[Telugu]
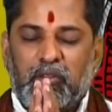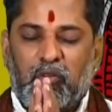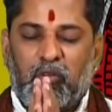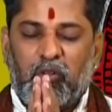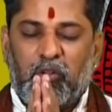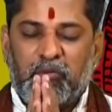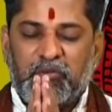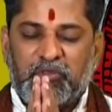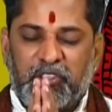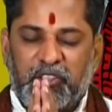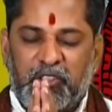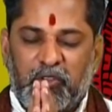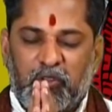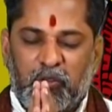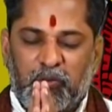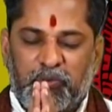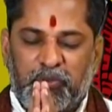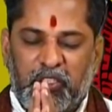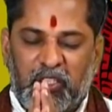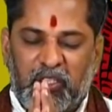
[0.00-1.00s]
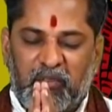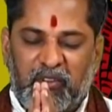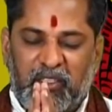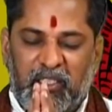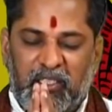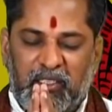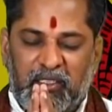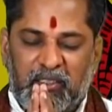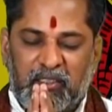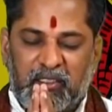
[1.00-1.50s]
ఓం శ్రీ గురుభ్యో నమ
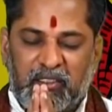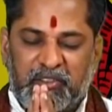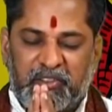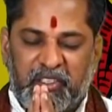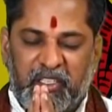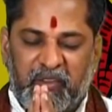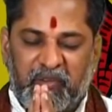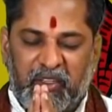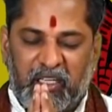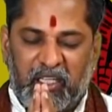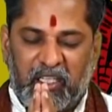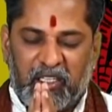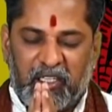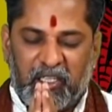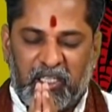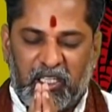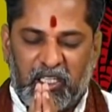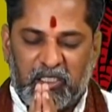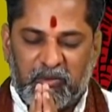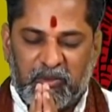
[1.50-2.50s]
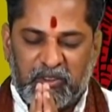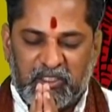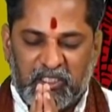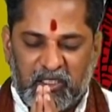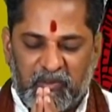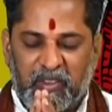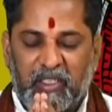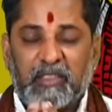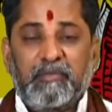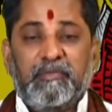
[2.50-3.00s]
శ్రీ మహాగణాధిపతి
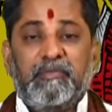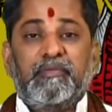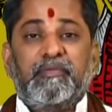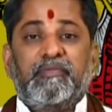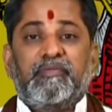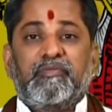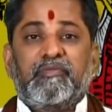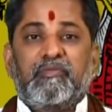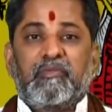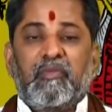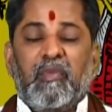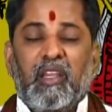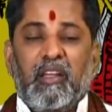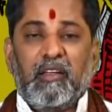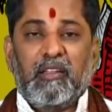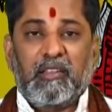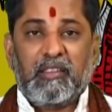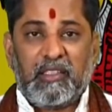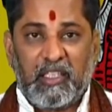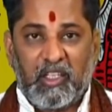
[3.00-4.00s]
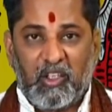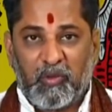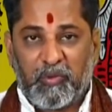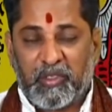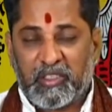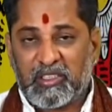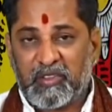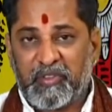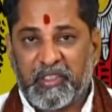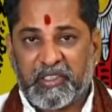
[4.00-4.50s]
నమ
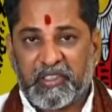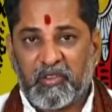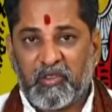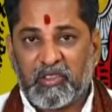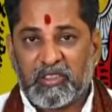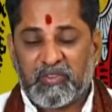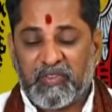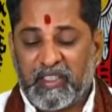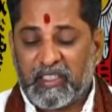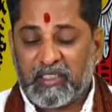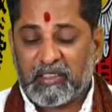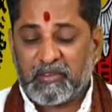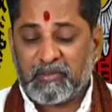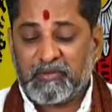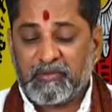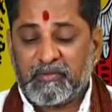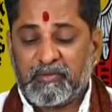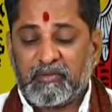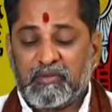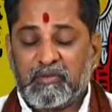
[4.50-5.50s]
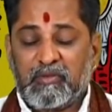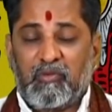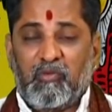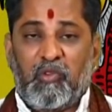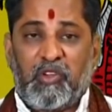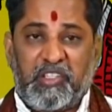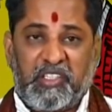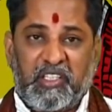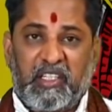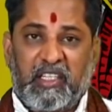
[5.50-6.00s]
దేవప్రశ్న వీక్షకులు స్వాగతం
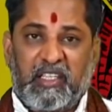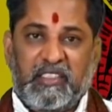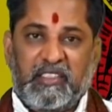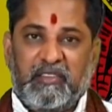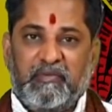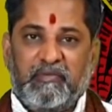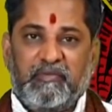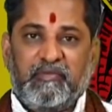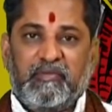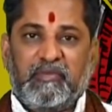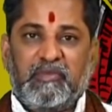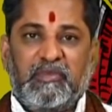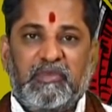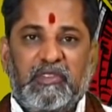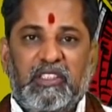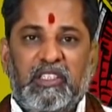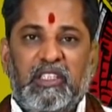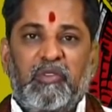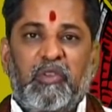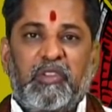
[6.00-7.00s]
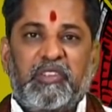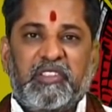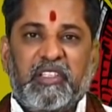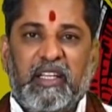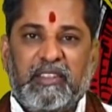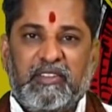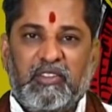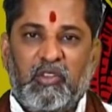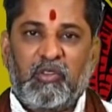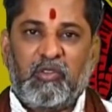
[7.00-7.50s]
వృశ్చిక రాశి ఈ వృశ్చిక
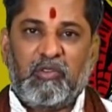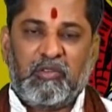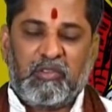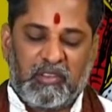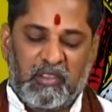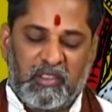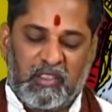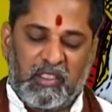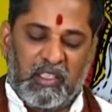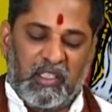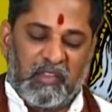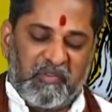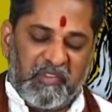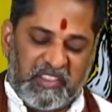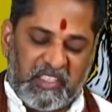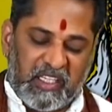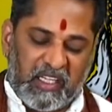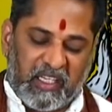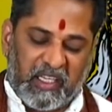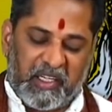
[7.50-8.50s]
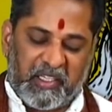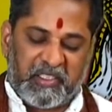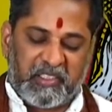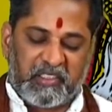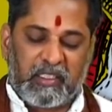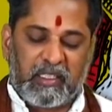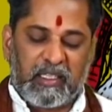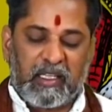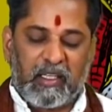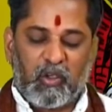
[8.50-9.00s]
రాశిలో విశాఖ
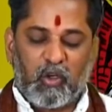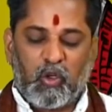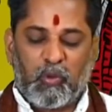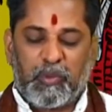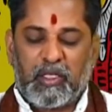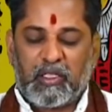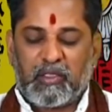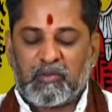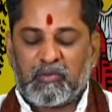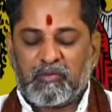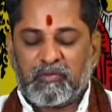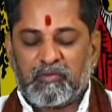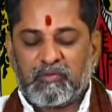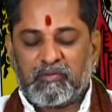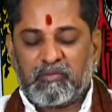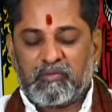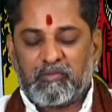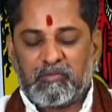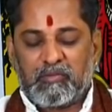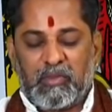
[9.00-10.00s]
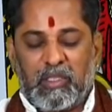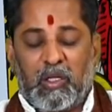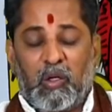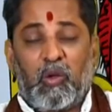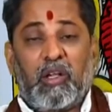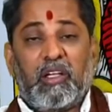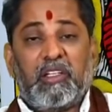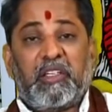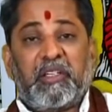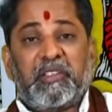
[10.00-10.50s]
నక్షత్రం నాలుగో పాదం
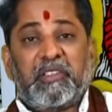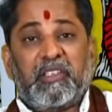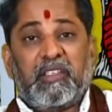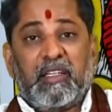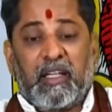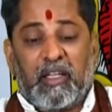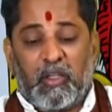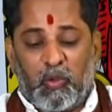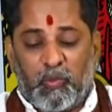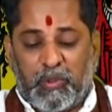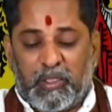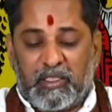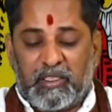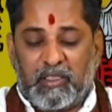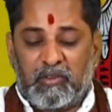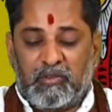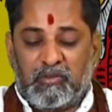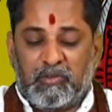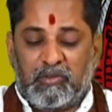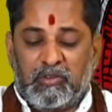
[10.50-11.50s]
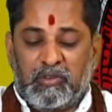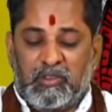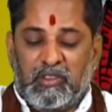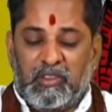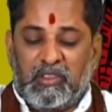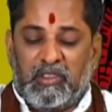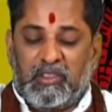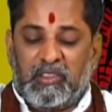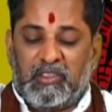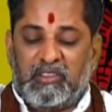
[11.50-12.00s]
అనురాధ నక్షత్రం నాలుగు పాదాలు
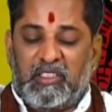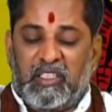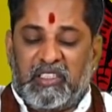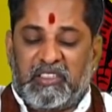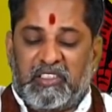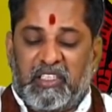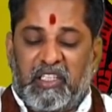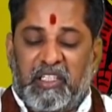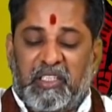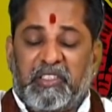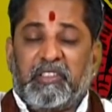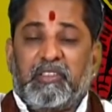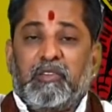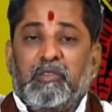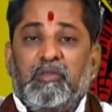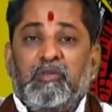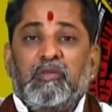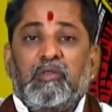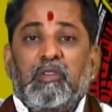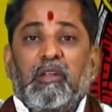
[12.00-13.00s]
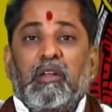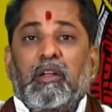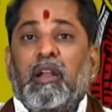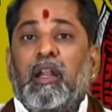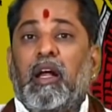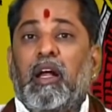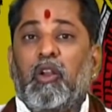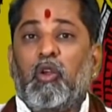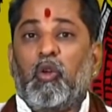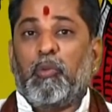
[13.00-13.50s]
జ్యేష్ఠ నక్షత్రం
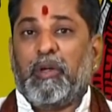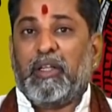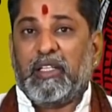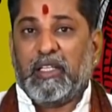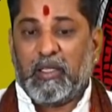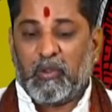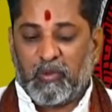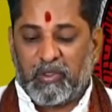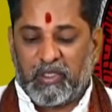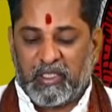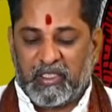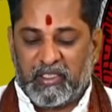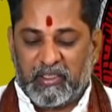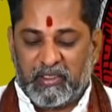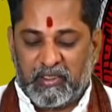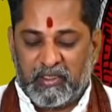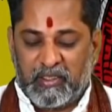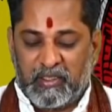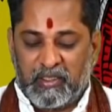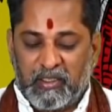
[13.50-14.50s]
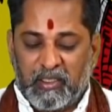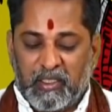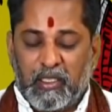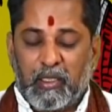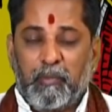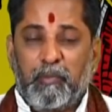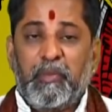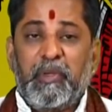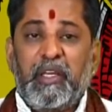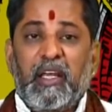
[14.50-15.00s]
నాలుగు పాదాలు ఉంటాయి
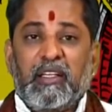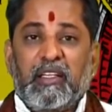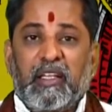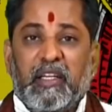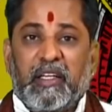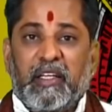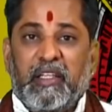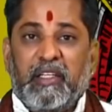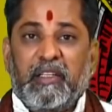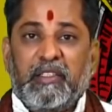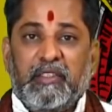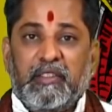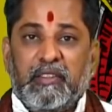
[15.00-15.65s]
మీ అందరికీ